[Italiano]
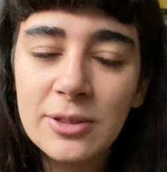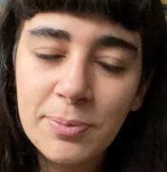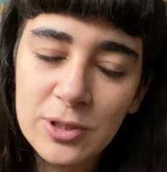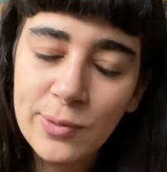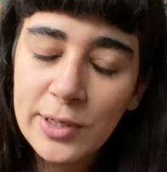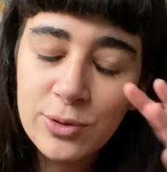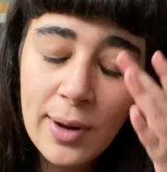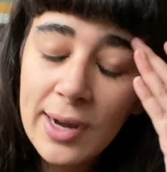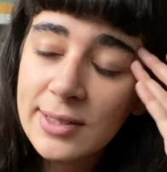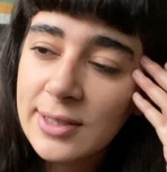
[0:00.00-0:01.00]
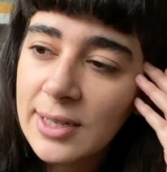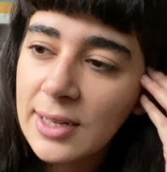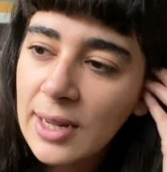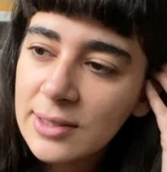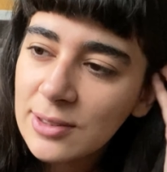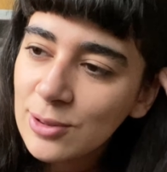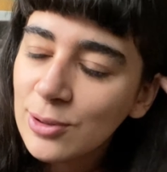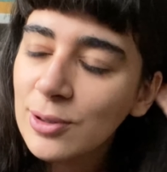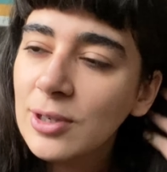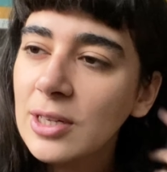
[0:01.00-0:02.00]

di Pasquale Duarte, edito